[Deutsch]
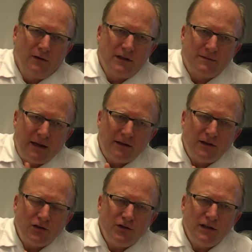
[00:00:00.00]
Die zweite
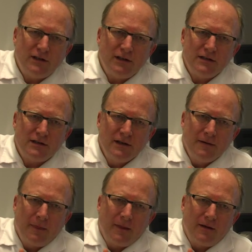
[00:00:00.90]
Geschichte ist,
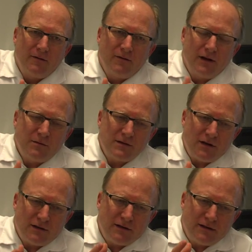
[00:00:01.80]
wir haben
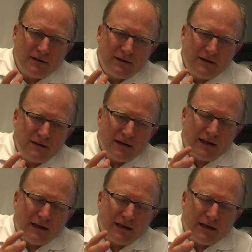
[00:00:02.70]
gesagt, diese